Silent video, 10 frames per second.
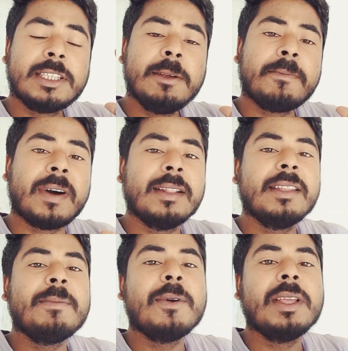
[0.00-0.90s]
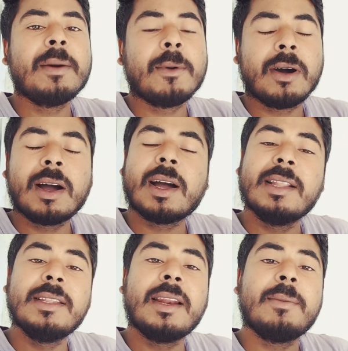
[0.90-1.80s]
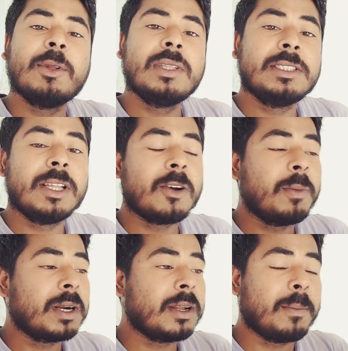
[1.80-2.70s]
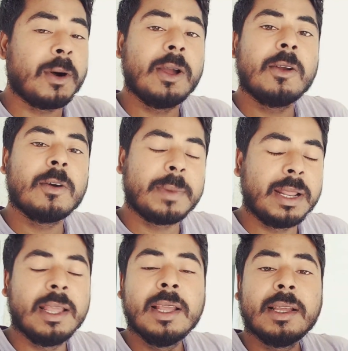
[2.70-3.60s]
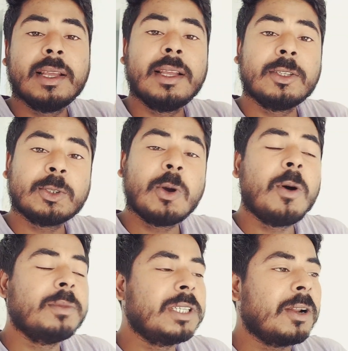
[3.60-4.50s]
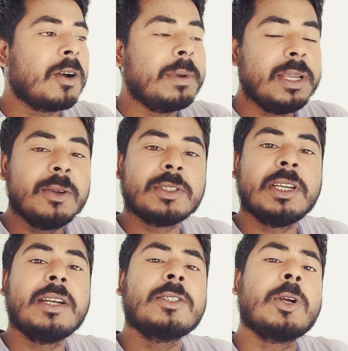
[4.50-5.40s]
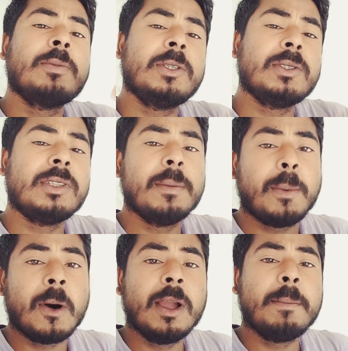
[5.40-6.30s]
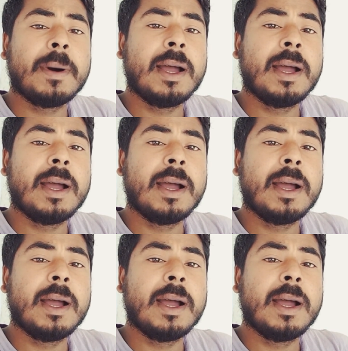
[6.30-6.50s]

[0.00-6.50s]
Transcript: সেই পান্দে পড়িয়া বগা কান্দের মধ্যে যেরকম একটা ভয়ানক মানে সোহম যেরকম ইনোসেন্ট সব কিছুতে ভয়